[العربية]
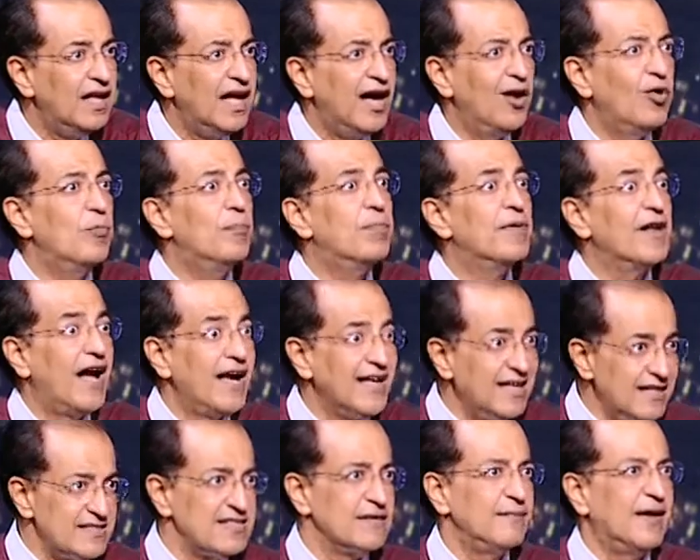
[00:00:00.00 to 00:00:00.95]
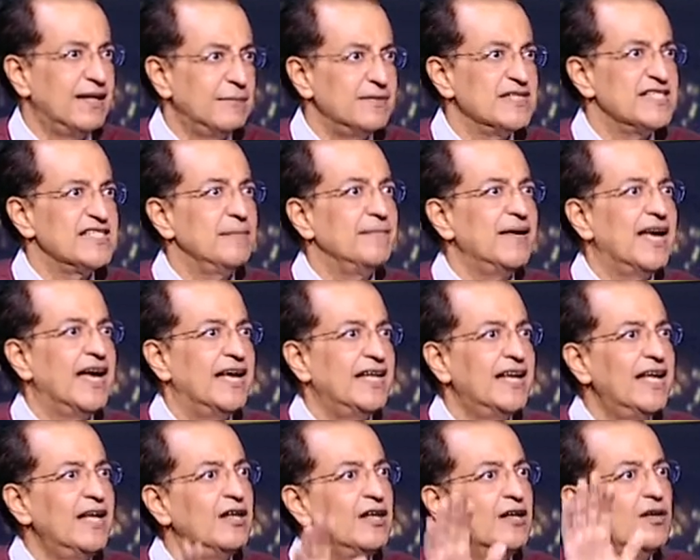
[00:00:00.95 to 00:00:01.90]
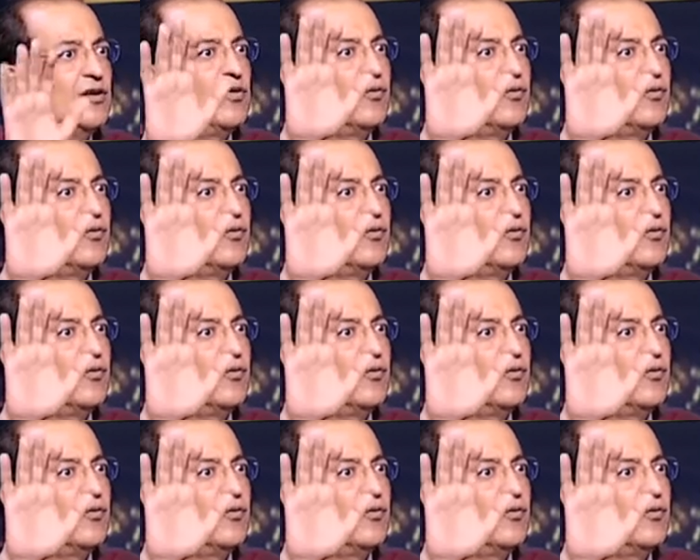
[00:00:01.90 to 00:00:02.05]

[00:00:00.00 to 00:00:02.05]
او برايل زي ما احنا بنسميها هنا تمام.